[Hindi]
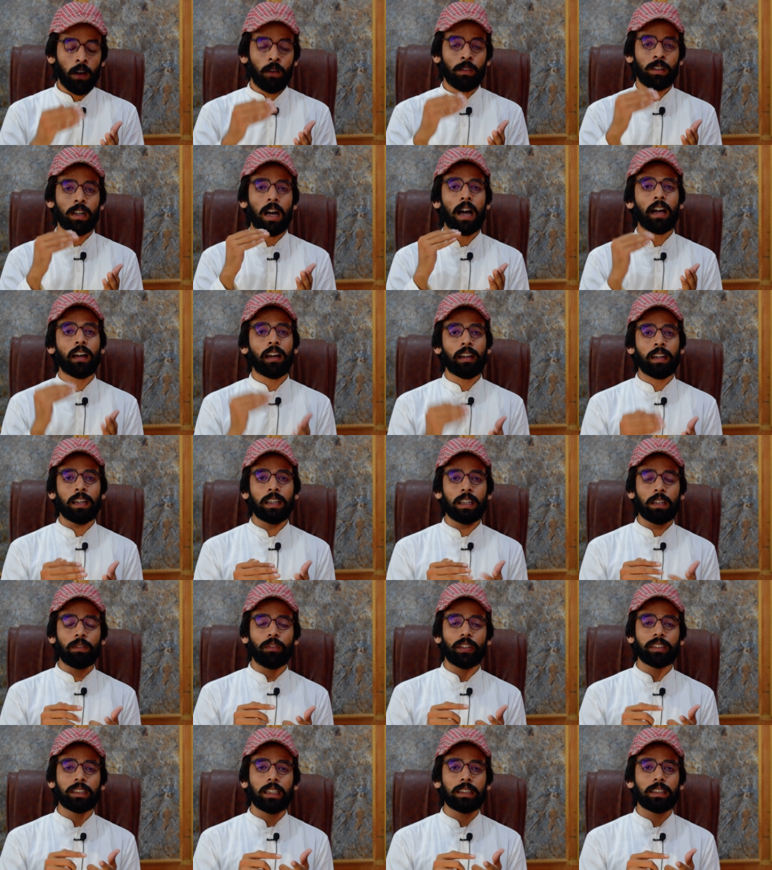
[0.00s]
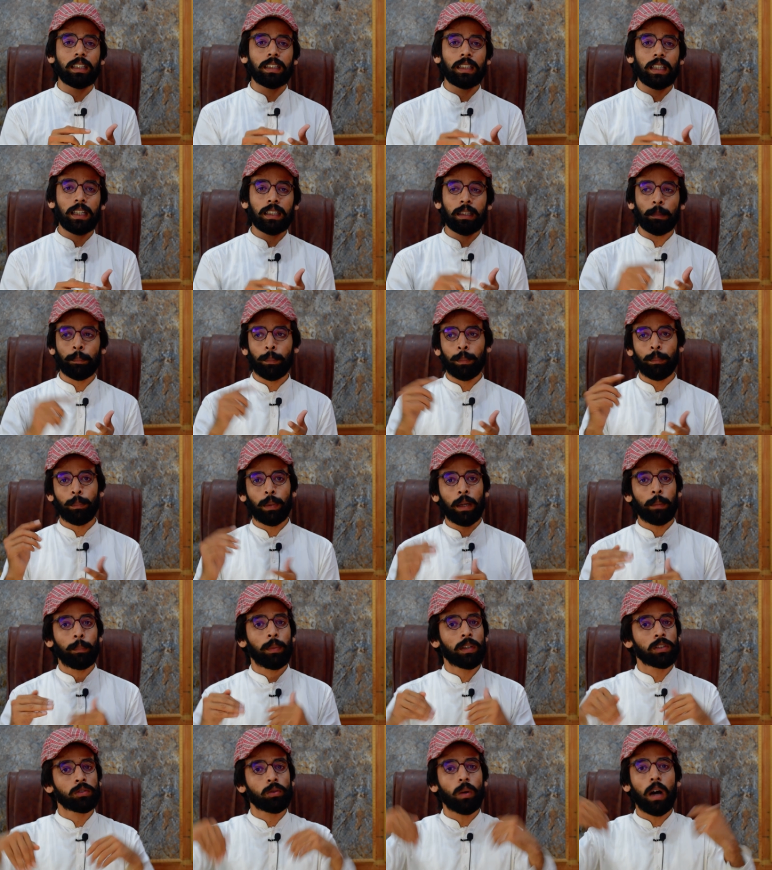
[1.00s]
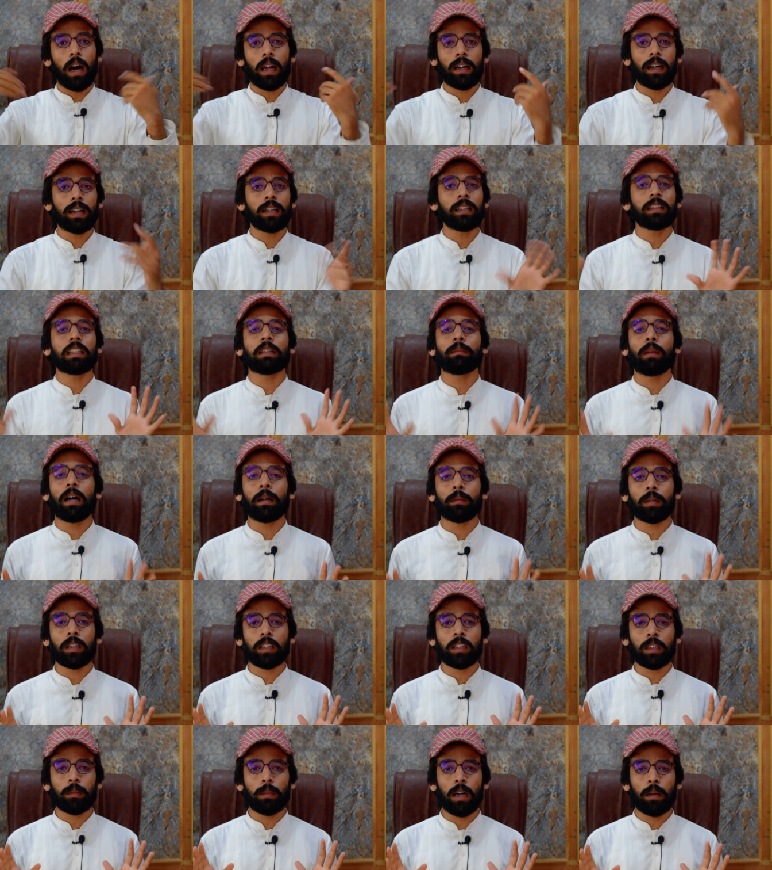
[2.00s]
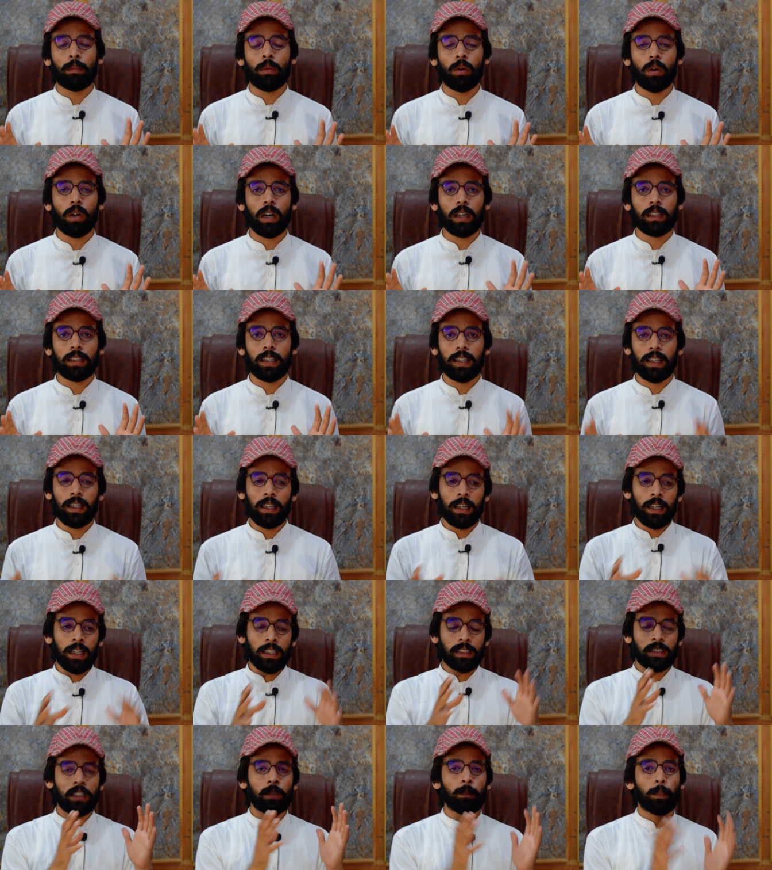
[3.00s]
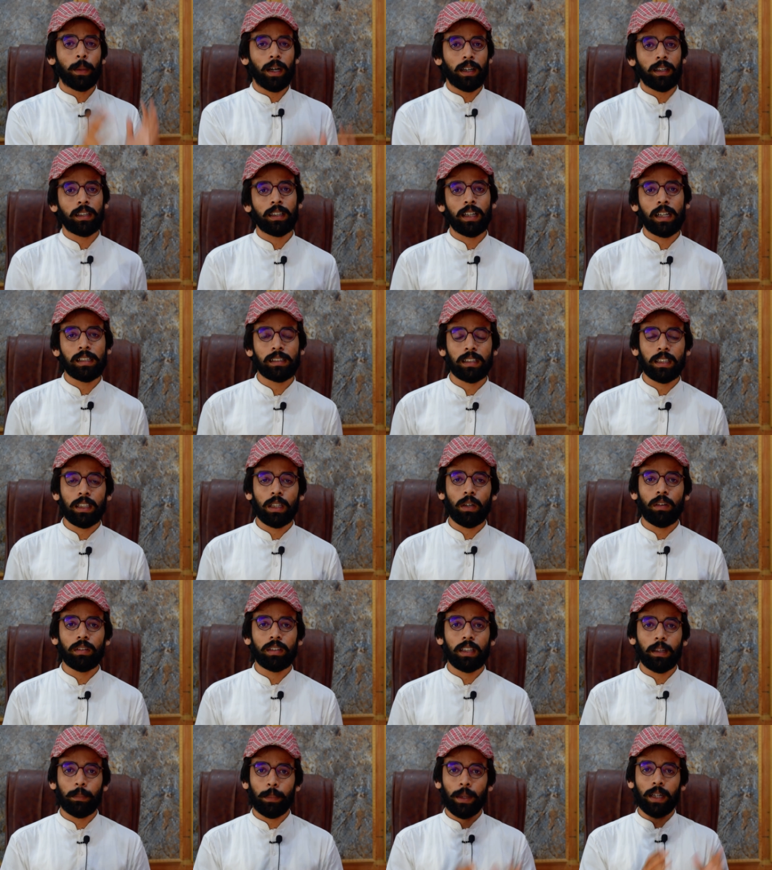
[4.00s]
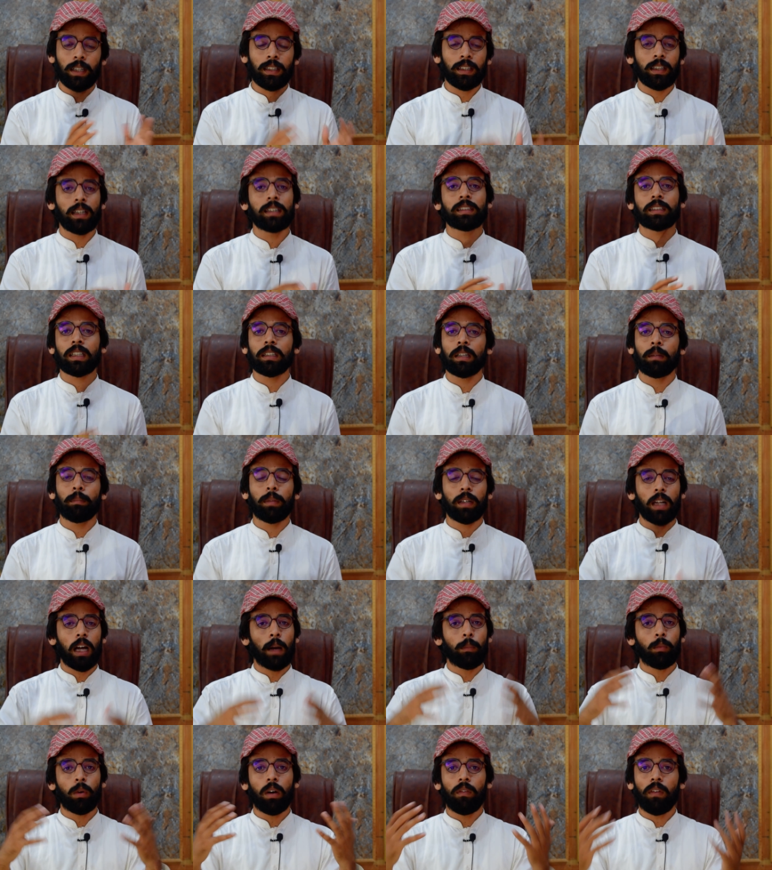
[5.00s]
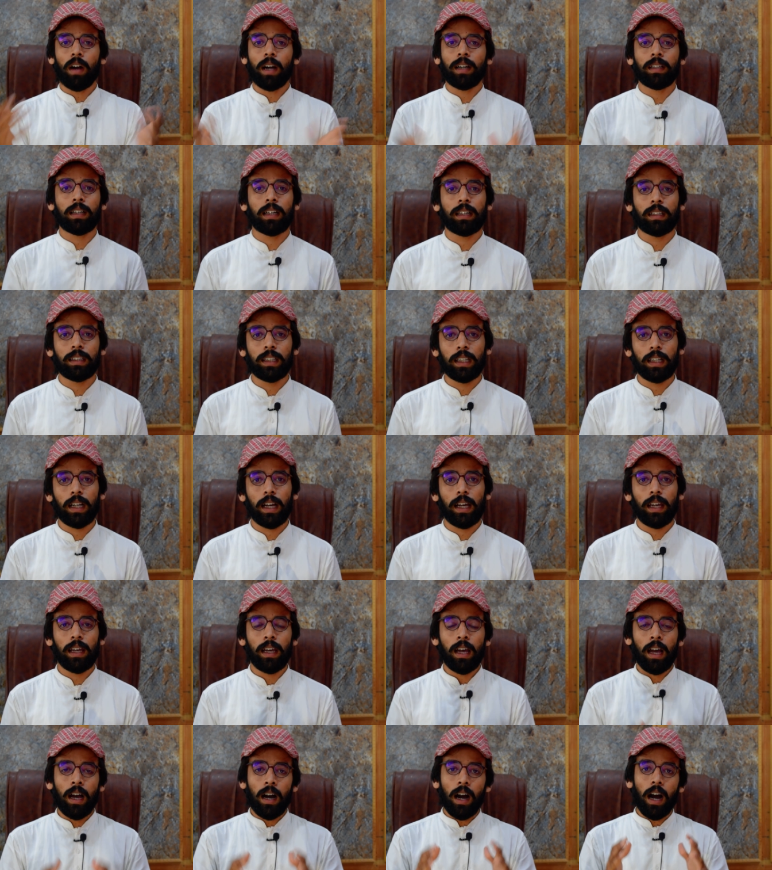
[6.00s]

ना करने की वजह यही है कि पेपर्स तो ऑलरेडी तमाम के तमाम हो गए थे सिर्फ प्रैक्टिकल्स नहीं होते प्रैक्टिकल्स के नंबर आपको अवार्ड कर दिए गए